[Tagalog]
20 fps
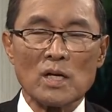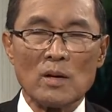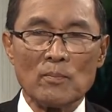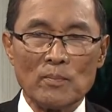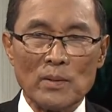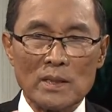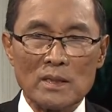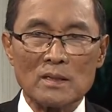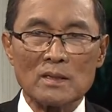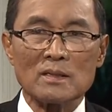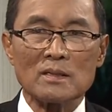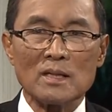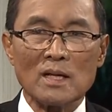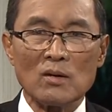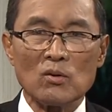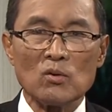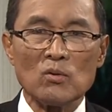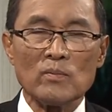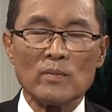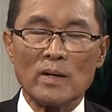ipatigtay
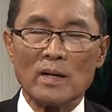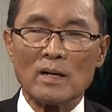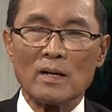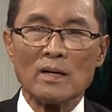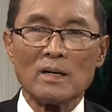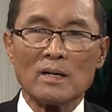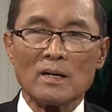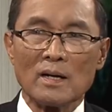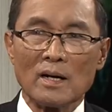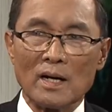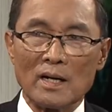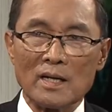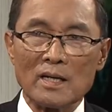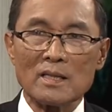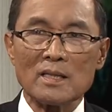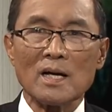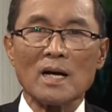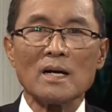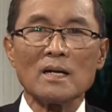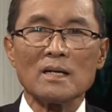mang nga
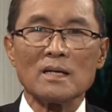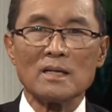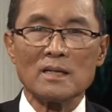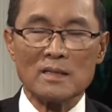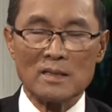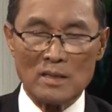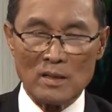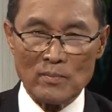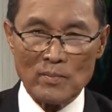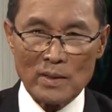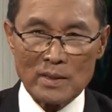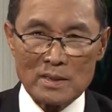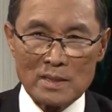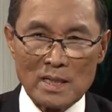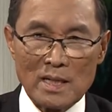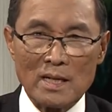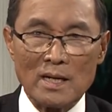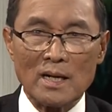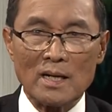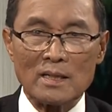kitain iti
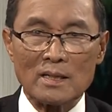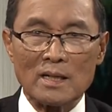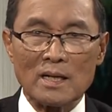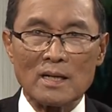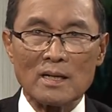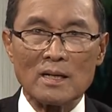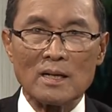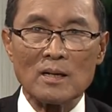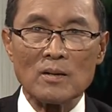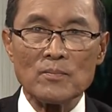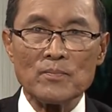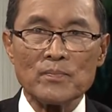pagsayaatan na.